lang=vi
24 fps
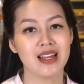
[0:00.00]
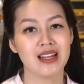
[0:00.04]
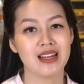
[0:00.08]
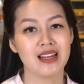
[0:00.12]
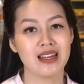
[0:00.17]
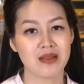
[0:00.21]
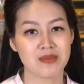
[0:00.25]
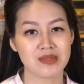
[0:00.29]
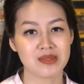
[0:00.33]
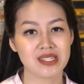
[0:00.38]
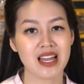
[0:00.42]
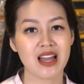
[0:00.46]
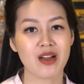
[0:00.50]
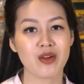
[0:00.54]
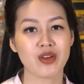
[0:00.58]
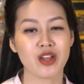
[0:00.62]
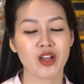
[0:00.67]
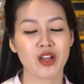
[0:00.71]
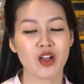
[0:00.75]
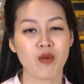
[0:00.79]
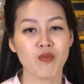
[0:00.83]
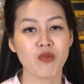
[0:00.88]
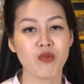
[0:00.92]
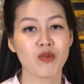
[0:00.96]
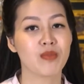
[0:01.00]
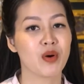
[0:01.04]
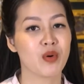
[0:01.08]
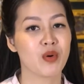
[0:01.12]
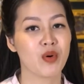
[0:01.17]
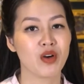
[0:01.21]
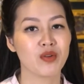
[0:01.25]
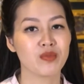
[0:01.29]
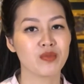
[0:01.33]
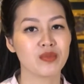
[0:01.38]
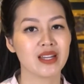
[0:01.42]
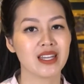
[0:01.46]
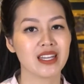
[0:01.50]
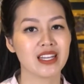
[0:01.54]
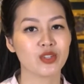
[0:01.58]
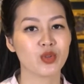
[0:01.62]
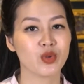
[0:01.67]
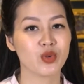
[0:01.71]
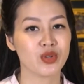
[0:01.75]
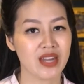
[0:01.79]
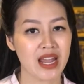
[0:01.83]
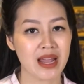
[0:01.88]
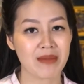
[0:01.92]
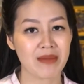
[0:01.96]
Làm sao để có một bầu không khí
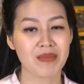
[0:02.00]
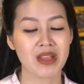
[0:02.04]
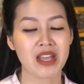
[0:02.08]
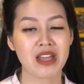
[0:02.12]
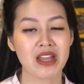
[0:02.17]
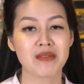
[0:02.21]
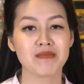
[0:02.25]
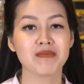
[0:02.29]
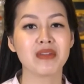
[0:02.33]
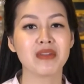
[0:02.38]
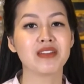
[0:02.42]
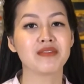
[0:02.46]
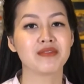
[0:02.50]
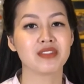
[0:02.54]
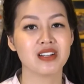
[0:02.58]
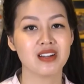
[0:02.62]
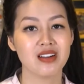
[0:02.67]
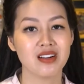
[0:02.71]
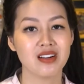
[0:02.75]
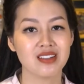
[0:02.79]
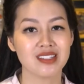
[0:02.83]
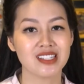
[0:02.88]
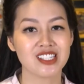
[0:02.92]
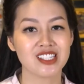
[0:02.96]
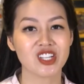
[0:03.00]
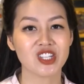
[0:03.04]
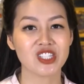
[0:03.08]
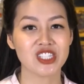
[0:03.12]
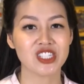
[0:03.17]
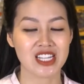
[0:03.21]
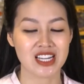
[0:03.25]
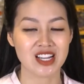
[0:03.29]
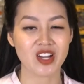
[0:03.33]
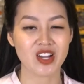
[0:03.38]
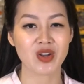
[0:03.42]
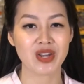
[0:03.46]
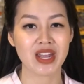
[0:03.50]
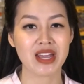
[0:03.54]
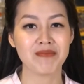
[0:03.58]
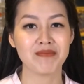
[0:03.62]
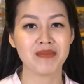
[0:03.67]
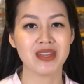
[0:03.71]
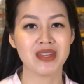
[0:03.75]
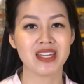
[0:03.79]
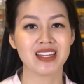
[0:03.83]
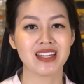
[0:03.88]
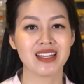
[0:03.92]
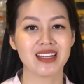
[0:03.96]
tốt đẹp, bền vững hơn cho chính con
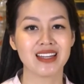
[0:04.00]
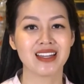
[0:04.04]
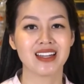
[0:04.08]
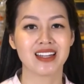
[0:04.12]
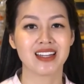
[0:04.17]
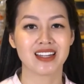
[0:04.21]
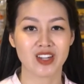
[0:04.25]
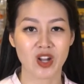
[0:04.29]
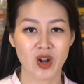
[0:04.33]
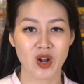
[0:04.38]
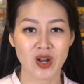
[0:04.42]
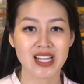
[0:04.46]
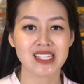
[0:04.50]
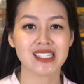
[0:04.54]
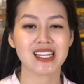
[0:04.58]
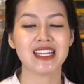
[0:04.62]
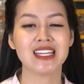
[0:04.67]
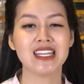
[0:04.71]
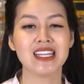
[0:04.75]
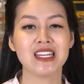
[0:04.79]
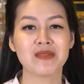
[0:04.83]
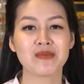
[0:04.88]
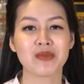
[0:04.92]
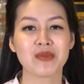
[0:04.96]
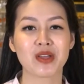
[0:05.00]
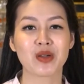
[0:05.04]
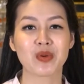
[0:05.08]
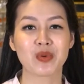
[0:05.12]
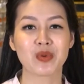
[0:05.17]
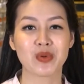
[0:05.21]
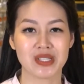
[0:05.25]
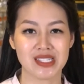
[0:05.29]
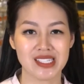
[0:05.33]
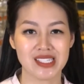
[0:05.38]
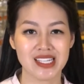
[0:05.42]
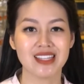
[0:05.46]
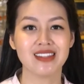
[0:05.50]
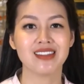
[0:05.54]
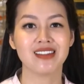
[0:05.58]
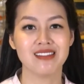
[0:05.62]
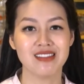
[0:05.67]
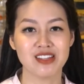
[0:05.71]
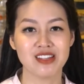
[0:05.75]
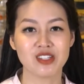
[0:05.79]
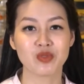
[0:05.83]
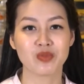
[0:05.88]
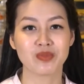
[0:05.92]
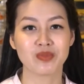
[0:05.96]
em mình. Đó là trách nhiệm của chính những
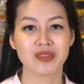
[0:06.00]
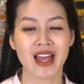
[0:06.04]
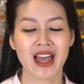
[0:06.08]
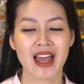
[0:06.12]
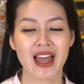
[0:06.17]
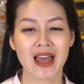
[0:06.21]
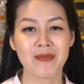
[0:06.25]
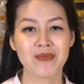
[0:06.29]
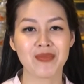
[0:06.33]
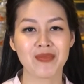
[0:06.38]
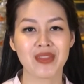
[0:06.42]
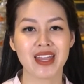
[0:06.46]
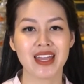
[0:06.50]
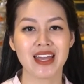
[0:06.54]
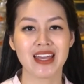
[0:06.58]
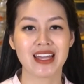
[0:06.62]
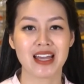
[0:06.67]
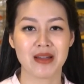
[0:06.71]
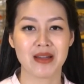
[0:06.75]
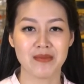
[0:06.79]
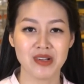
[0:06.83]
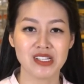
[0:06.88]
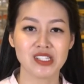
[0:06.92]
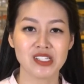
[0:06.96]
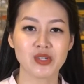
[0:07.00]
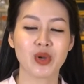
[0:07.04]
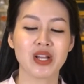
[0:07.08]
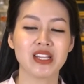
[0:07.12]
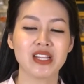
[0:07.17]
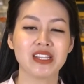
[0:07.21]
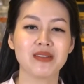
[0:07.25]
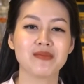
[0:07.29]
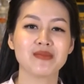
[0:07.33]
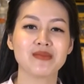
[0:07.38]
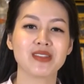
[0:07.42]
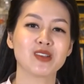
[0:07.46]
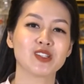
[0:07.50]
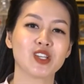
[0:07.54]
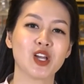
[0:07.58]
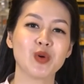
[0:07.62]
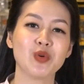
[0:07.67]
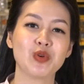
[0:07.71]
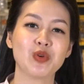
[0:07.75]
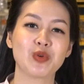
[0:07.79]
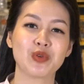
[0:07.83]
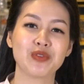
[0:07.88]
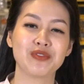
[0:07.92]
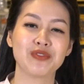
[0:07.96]
người chúng ta. Cảm ơn sự quan tâm theo dõi
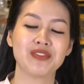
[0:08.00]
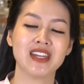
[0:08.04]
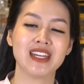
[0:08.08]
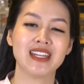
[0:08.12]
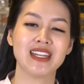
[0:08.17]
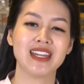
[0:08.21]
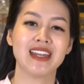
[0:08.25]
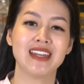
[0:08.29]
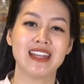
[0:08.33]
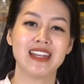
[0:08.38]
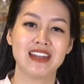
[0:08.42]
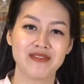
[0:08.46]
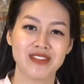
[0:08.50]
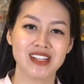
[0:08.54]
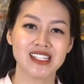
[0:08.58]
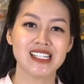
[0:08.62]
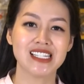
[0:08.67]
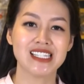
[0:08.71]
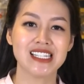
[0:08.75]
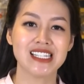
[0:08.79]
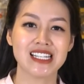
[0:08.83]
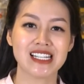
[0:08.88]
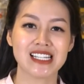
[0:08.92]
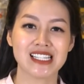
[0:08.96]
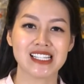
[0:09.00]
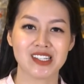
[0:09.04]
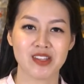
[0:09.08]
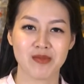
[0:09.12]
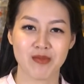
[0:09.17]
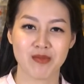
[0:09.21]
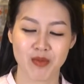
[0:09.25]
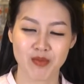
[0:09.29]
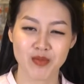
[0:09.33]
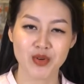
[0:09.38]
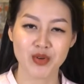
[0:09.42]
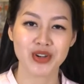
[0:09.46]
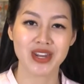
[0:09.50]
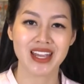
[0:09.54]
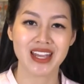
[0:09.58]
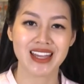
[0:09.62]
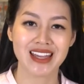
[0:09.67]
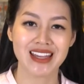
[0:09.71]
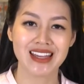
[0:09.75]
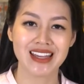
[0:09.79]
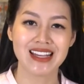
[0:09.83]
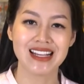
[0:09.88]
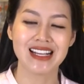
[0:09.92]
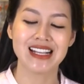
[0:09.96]
của quý vị đã đến với chương trình Dưới Bóng Bồ
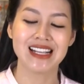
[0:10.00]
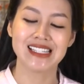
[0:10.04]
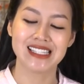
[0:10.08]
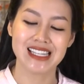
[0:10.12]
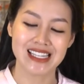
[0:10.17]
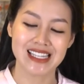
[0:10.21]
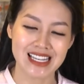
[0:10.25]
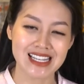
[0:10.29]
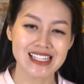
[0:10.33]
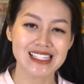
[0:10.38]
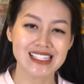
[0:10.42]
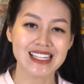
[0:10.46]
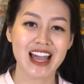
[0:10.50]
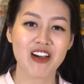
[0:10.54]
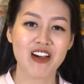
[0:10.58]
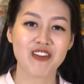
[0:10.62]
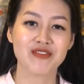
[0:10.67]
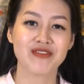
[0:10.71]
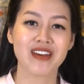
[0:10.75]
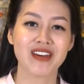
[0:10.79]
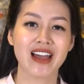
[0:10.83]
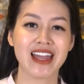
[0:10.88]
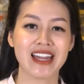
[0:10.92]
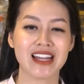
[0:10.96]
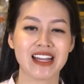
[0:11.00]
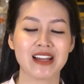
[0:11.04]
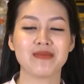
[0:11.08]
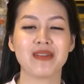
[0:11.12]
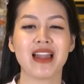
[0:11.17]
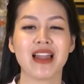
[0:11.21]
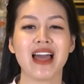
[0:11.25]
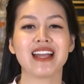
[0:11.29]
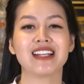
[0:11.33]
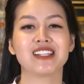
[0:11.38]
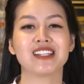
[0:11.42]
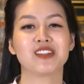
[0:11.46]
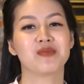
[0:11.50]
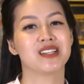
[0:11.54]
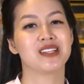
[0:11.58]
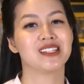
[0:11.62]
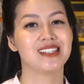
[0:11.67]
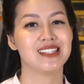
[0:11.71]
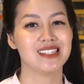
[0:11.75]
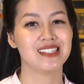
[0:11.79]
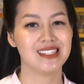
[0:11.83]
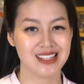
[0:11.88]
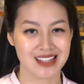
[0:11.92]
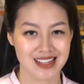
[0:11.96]
Đề. Xin kính chào và hẹn gặp lại trong những
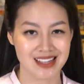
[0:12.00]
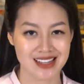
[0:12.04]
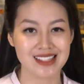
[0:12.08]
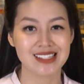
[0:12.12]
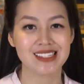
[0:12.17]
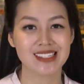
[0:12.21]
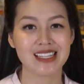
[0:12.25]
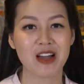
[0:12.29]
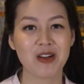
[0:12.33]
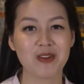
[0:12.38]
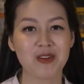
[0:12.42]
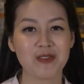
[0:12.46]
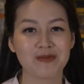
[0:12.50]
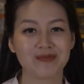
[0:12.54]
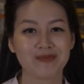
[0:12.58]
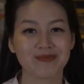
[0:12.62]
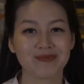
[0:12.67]
chương trình lần sau.